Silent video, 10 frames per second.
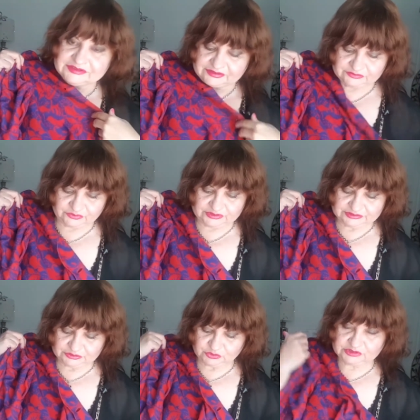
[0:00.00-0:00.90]
знаков, но я
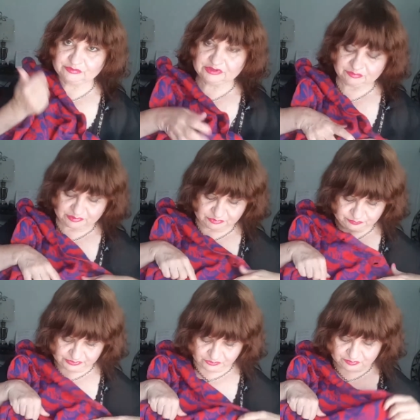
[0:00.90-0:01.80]
знаю, что это было
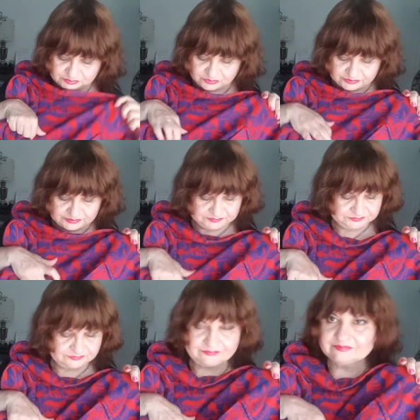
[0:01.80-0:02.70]
покупное.
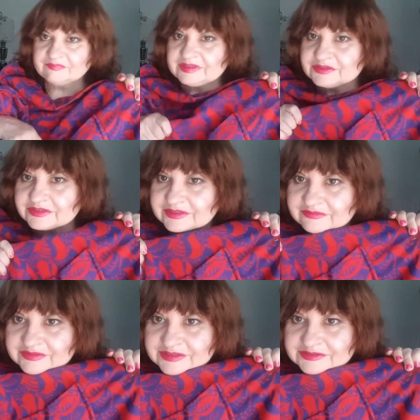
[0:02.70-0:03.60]
И такие
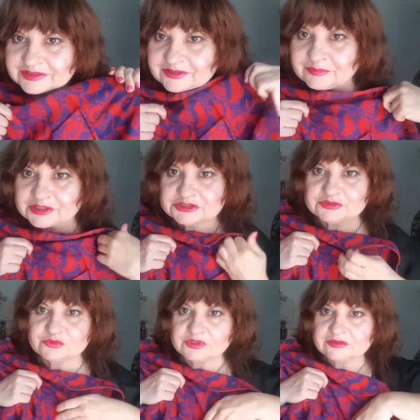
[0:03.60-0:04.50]
вот эти карманы.
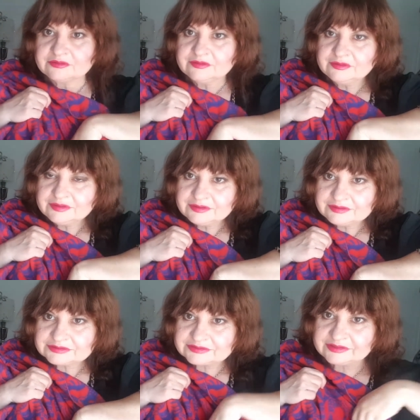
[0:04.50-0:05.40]

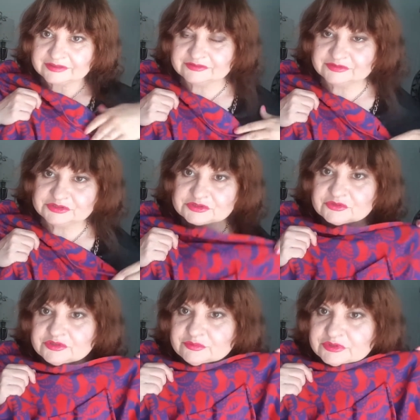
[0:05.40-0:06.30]
складывают
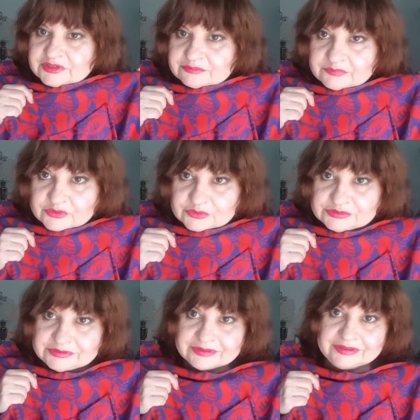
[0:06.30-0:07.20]
что-нибудь там, бигуди.